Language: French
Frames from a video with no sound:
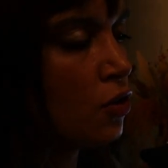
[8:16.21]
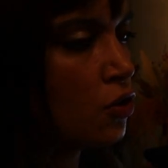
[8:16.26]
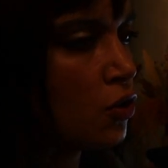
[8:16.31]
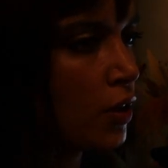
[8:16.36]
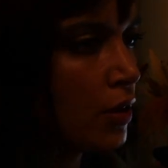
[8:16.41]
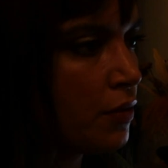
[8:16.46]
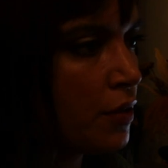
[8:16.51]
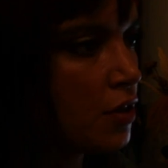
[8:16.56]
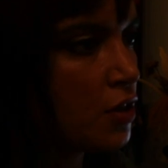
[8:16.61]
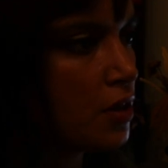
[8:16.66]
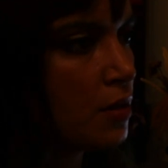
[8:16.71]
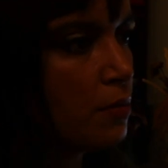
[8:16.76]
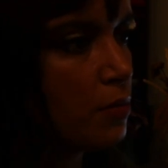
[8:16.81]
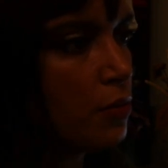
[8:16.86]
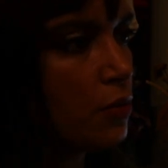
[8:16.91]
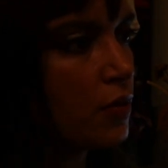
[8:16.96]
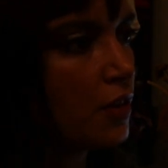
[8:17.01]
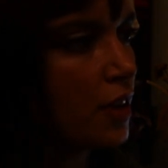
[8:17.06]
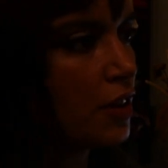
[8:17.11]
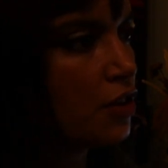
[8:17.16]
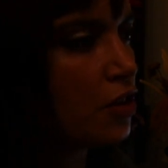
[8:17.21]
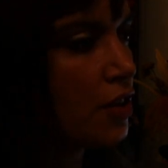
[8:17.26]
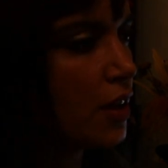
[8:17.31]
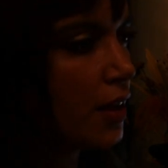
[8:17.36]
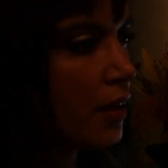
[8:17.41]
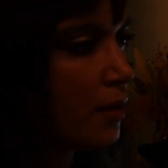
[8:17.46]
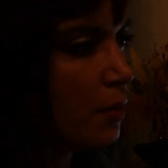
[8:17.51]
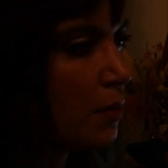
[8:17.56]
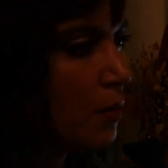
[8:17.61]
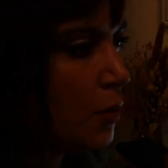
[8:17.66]
je réfléchis plus à
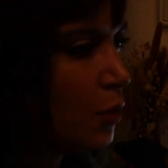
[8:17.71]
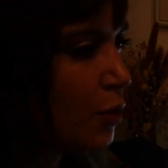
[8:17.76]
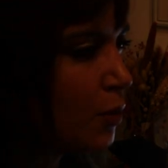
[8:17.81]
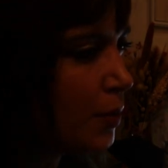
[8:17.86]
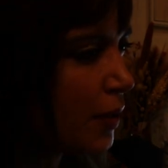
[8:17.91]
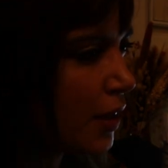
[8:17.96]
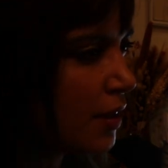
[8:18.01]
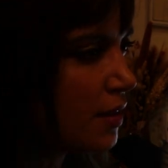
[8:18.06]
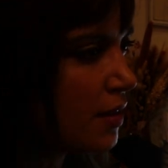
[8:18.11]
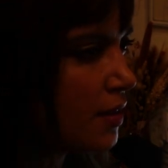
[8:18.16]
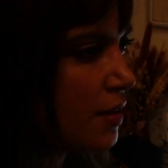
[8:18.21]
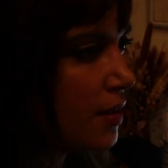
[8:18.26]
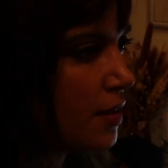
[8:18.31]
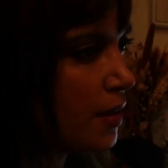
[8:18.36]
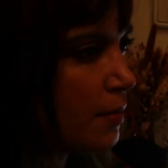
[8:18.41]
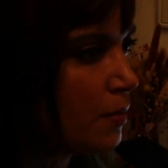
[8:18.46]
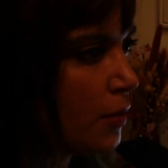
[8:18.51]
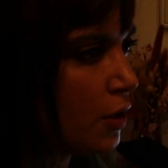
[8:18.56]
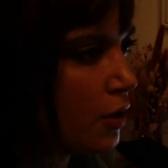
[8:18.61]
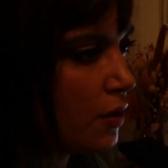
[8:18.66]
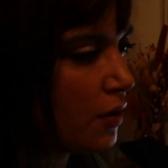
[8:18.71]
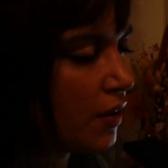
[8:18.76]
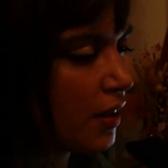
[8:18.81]
chaque mot précisément,